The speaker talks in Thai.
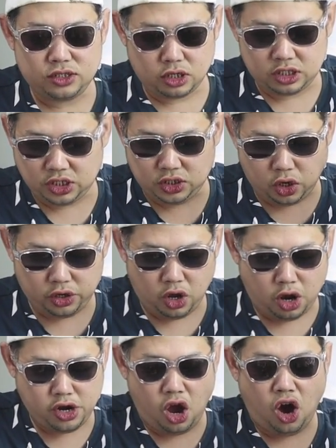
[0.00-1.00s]
สดสด
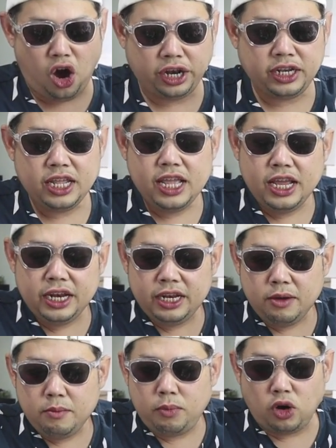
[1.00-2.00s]
อ่อ
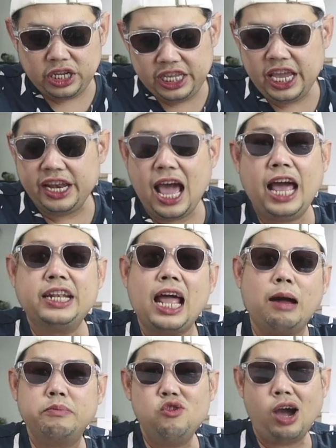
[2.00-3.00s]
นๆพ่นเขียด้าน
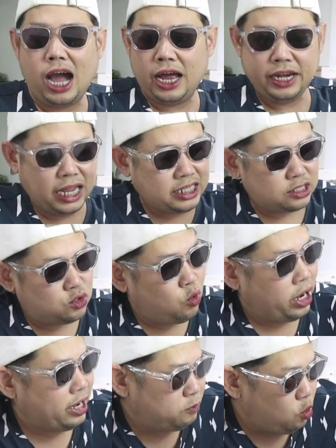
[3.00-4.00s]
ทับดีกว่า น่าจะส
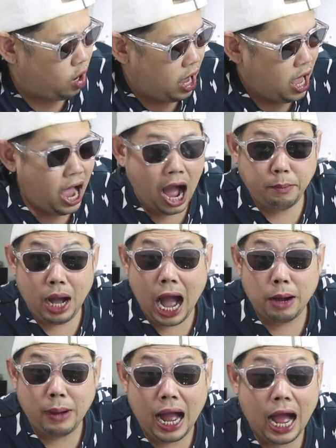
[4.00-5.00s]
วยกับตัวฮามา
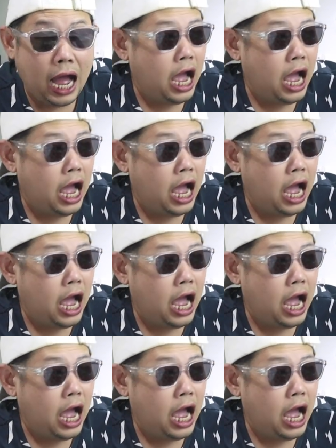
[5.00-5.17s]
ฮามา